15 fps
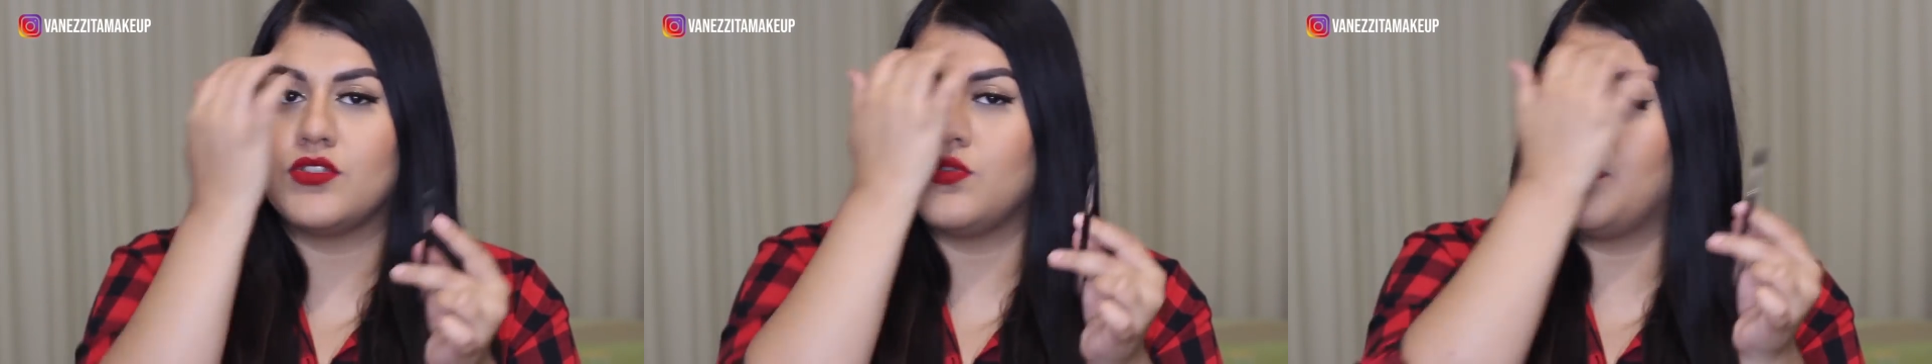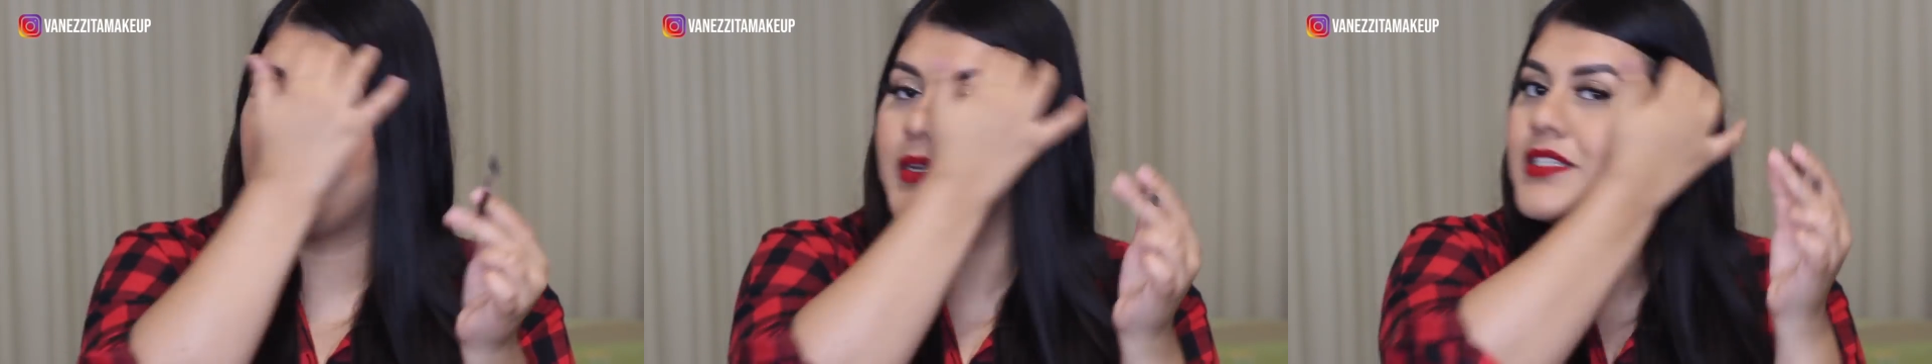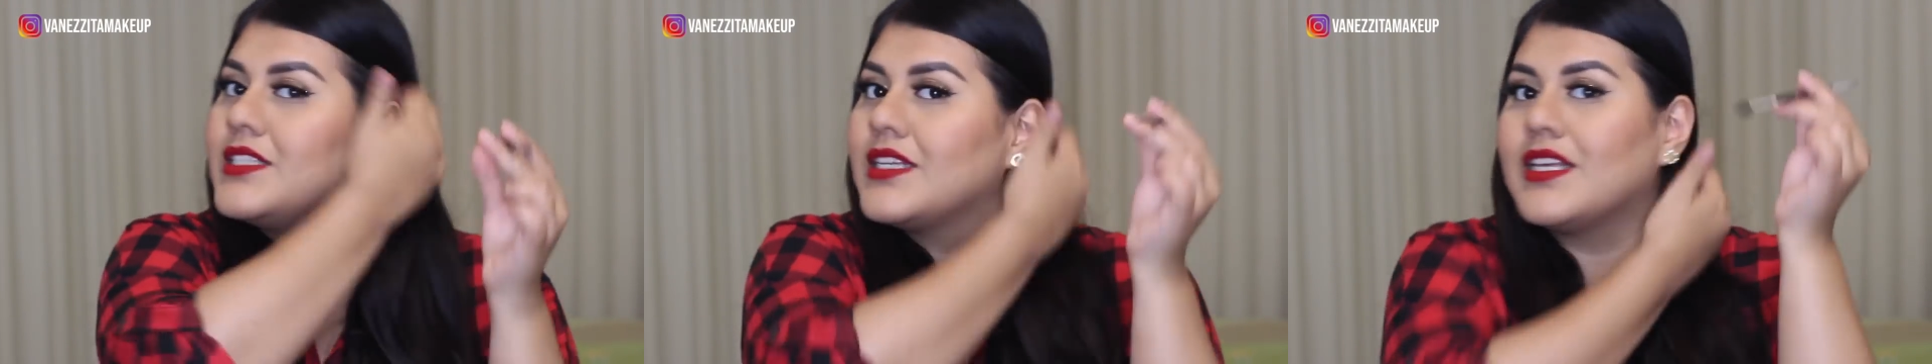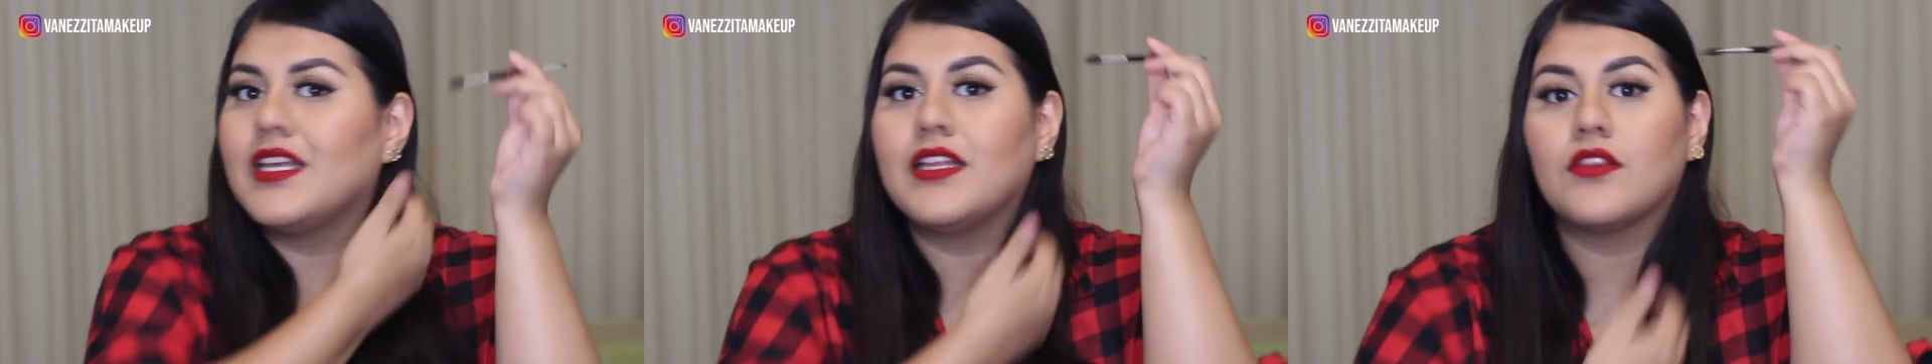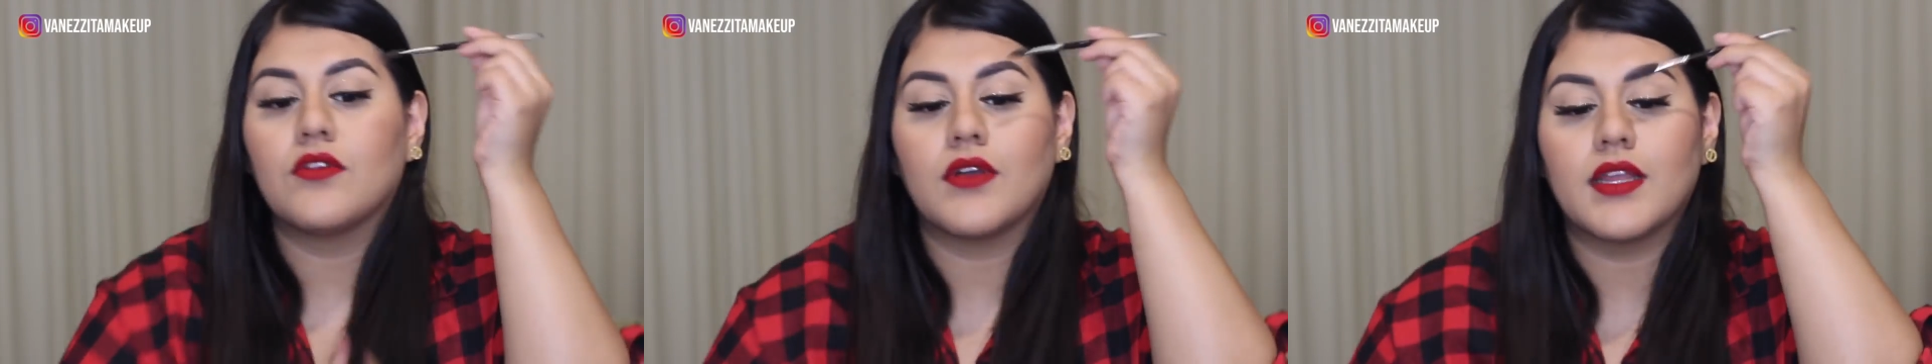súper
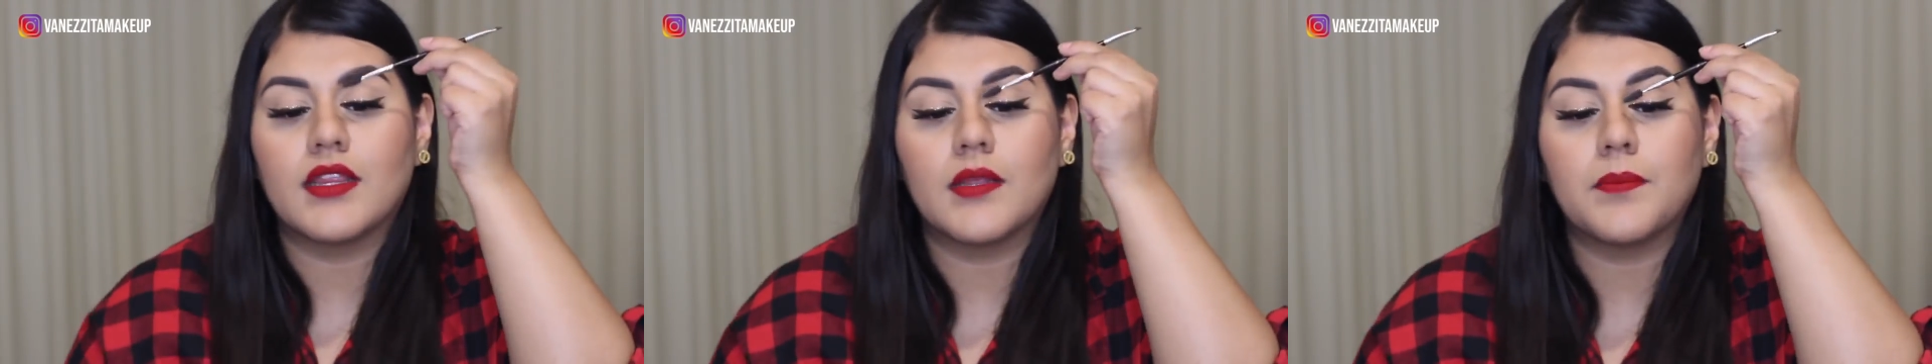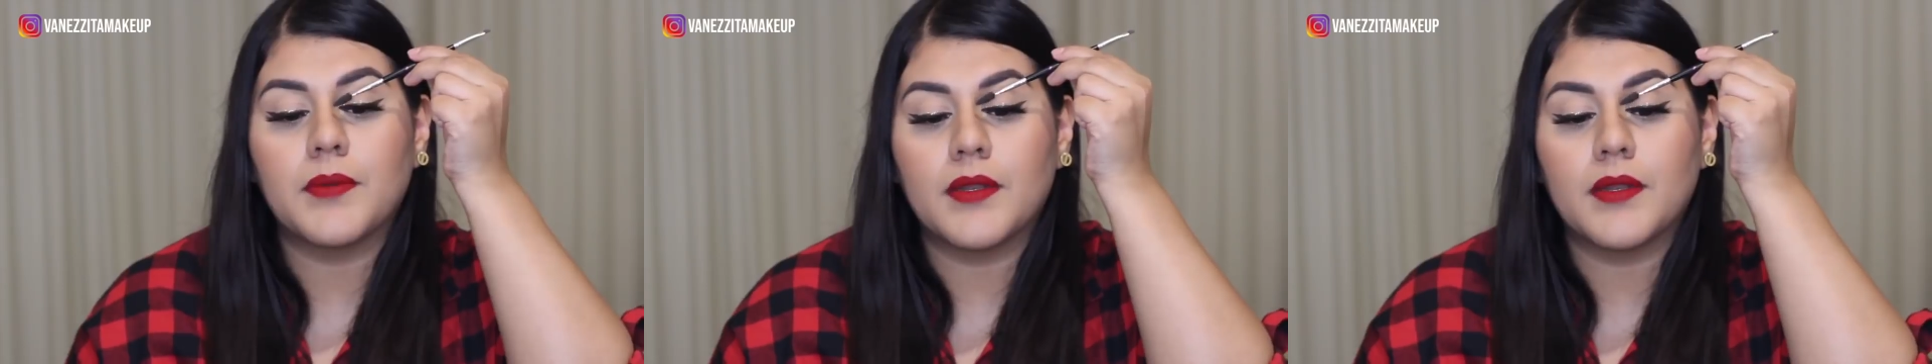chiquito que te